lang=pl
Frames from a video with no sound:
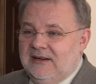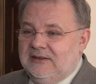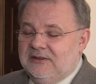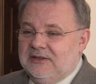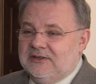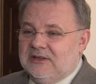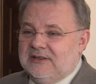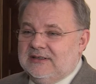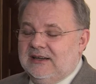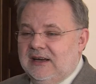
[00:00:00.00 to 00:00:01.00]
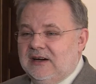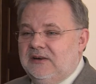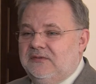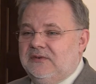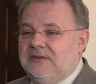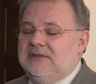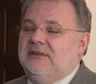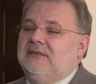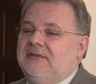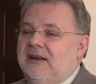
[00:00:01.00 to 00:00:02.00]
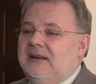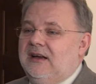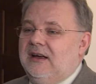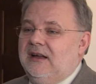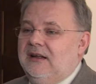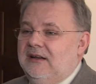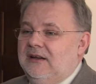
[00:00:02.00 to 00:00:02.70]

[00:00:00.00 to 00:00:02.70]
dotycząca jego funkcjonowania